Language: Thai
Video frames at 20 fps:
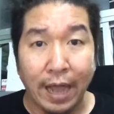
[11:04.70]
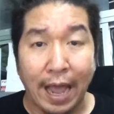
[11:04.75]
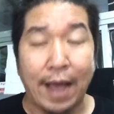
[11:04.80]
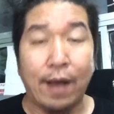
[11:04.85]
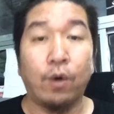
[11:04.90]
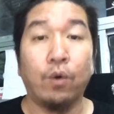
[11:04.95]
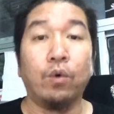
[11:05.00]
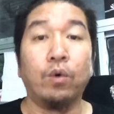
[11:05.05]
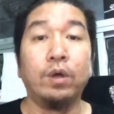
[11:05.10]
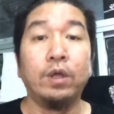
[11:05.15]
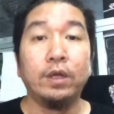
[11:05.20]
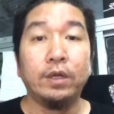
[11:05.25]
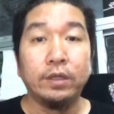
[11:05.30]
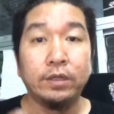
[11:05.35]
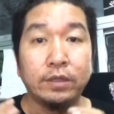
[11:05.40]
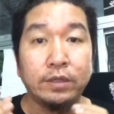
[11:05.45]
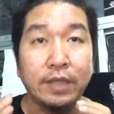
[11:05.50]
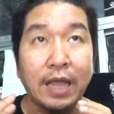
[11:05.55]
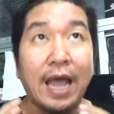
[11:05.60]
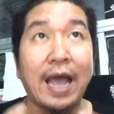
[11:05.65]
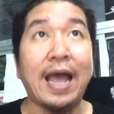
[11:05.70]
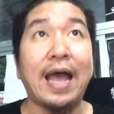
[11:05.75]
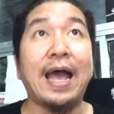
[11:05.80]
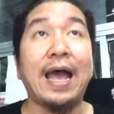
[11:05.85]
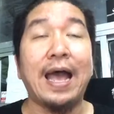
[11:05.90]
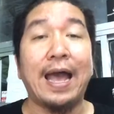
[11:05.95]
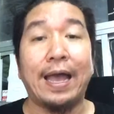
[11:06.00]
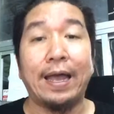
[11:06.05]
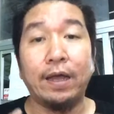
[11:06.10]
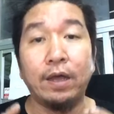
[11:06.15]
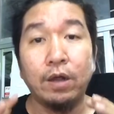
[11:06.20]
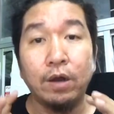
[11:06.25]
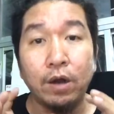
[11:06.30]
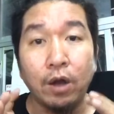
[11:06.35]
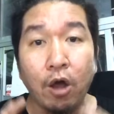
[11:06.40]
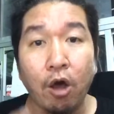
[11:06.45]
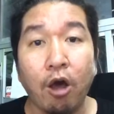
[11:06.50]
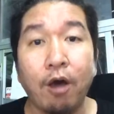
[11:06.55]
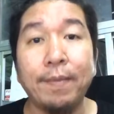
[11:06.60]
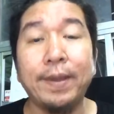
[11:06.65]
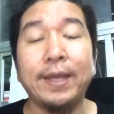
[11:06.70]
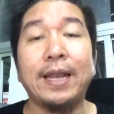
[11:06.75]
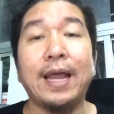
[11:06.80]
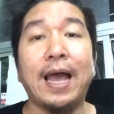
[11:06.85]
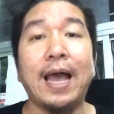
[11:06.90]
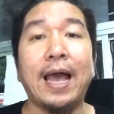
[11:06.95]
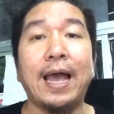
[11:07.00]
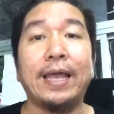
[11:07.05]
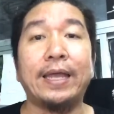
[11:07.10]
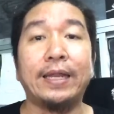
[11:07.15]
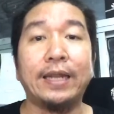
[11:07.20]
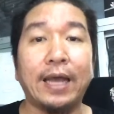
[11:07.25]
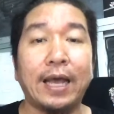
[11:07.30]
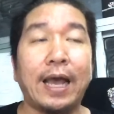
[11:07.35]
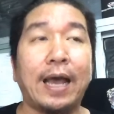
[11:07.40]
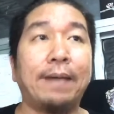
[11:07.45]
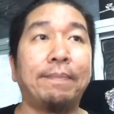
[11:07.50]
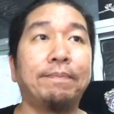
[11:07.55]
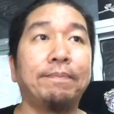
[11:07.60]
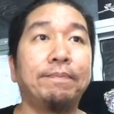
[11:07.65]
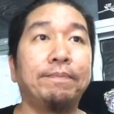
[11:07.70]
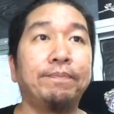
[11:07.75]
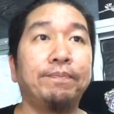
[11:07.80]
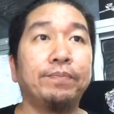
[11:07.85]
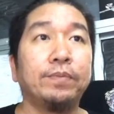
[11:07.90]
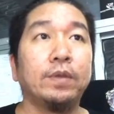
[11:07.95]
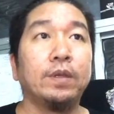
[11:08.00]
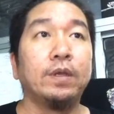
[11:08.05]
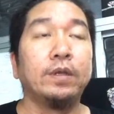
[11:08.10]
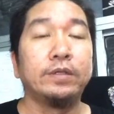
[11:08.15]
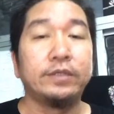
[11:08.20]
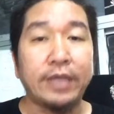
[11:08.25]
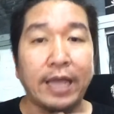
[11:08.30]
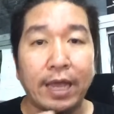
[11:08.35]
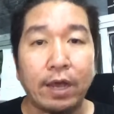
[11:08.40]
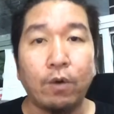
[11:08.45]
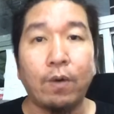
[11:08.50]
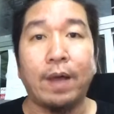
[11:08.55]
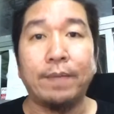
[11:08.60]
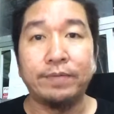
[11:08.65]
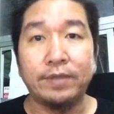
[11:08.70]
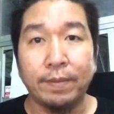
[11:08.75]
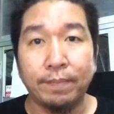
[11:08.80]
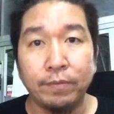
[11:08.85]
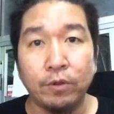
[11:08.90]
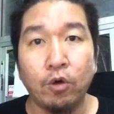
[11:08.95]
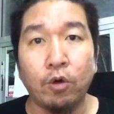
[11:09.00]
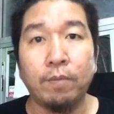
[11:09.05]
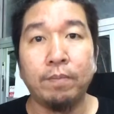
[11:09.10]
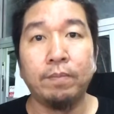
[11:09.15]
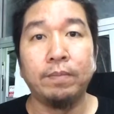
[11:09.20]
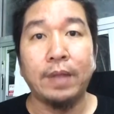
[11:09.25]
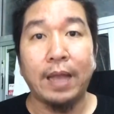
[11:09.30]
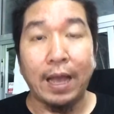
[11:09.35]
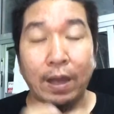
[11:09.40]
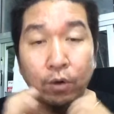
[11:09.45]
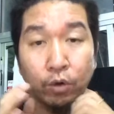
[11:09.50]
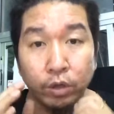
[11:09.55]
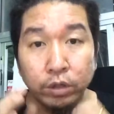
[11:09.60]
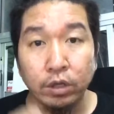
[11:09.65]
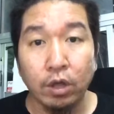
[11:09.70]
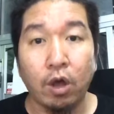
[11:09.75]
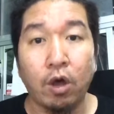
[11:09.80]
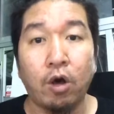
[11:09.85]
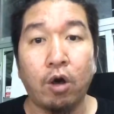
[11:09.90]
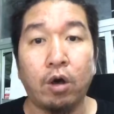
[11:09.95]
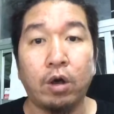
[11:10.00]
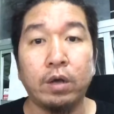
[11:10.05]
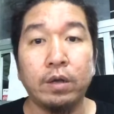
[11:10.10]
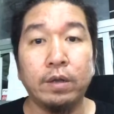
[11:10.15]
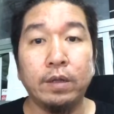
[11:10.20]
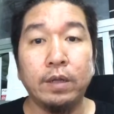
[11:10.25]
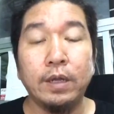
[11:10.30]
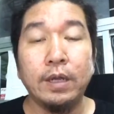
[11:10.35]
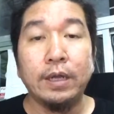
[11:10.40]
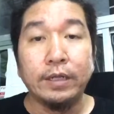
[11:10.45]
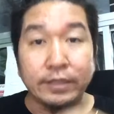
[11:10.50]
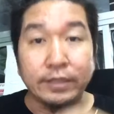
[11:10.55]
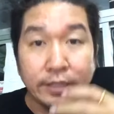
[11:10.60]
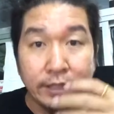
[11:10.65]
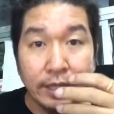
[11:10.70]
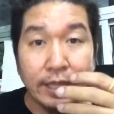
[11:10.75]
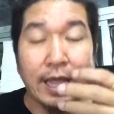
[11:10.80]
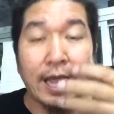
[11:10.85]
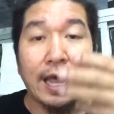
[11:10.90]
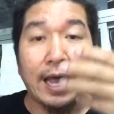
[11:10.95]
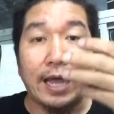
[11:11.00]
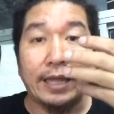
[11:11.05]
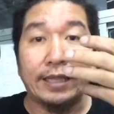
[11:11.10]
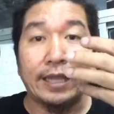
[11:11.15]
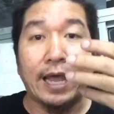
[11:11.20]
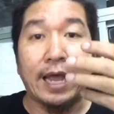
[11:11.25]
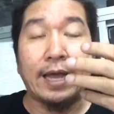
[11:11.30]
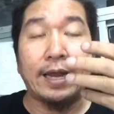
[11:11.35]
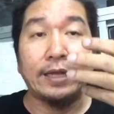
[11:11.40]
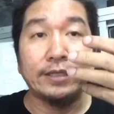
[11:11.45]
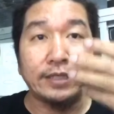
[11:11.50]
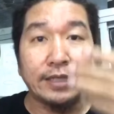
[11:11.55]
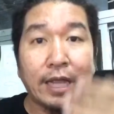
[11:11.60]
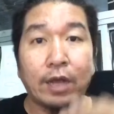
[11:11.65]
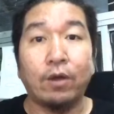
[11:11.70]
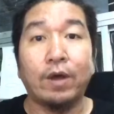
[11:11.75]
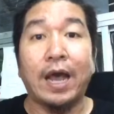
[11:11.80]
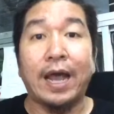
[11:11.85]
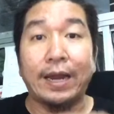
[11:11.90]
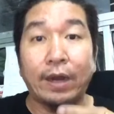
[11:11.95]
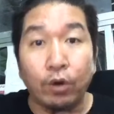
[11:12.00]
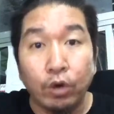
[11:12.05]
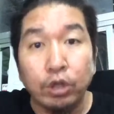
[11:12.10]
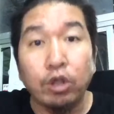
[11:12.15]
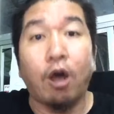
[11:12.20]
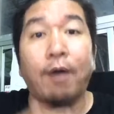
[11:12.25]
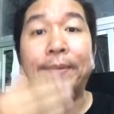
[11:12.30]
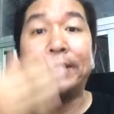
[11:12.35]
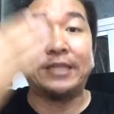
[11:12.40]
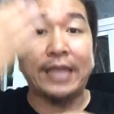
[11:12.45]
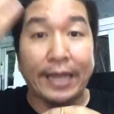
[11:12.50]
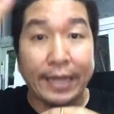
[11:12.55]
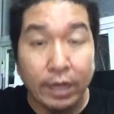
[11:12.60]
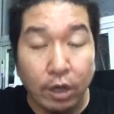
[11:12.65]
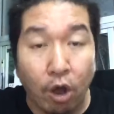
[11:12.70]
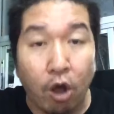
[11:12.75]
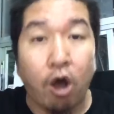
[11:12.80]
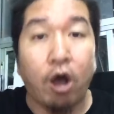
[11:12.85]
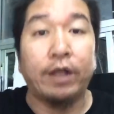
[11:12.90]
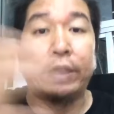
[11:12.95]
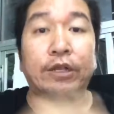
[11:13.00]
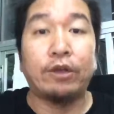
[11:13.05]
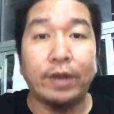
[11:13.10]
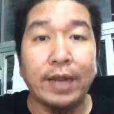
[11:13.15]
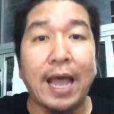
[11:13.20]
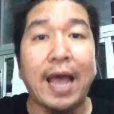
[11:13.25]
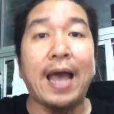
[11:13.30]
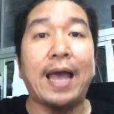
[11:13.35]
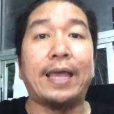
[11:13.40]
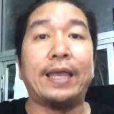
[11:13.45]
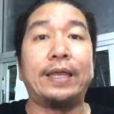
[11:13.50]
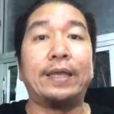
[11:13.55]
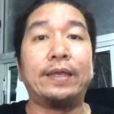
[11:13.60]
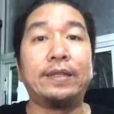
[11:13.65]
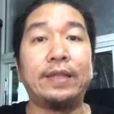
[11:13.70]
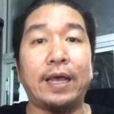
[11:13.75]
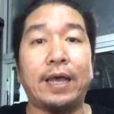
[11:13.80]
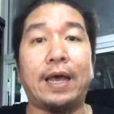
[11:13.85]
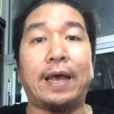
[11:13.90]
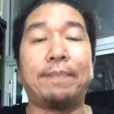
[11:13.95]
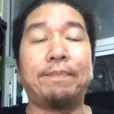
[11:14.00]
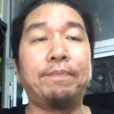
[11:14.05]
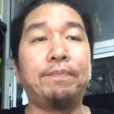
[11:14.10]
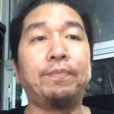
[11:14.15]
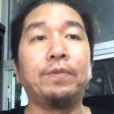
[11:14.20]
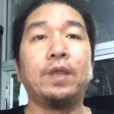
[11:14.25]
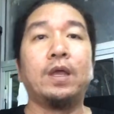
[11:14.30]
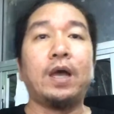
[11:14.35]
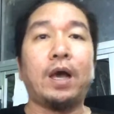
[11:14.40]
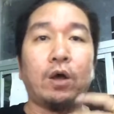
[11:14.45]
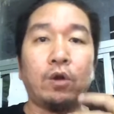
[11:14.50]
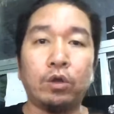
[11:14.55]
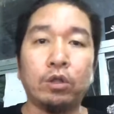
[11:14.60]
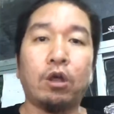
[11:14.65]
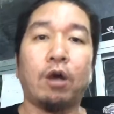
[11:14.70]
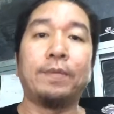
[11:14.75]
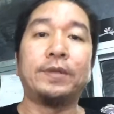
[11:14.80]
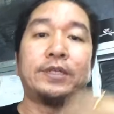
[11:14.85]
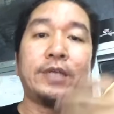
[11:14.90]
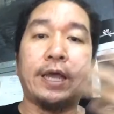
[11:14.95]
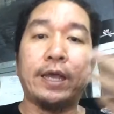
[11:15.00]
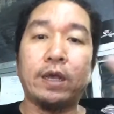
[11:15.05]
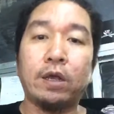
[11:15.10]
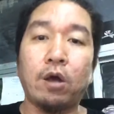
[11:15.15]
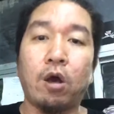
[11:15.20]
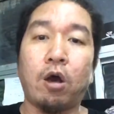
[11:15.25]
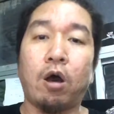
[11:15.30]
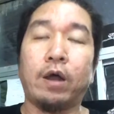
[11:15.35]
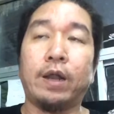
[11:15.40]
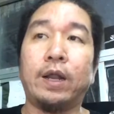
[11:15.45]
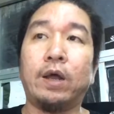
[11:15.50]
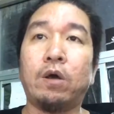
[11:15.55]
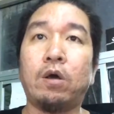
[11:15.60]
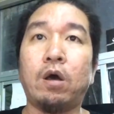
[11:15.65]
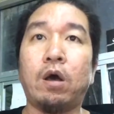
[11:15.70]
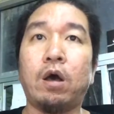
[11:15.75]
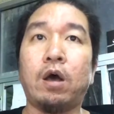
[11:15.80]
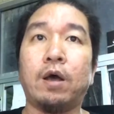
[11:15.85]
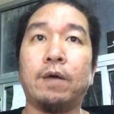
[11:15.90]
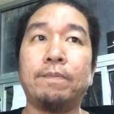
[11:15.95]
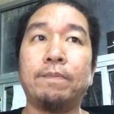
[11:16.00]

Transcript: เก่า ถ้ารอไม่ได้นะครับ แจ้งความจำนมเอารถออกสถ้าอาจจะลักษณะการเอารถออกไปใช้ก่อนก็ได้นะครับ เอารถออกไปใช้ก่อนแล้วก็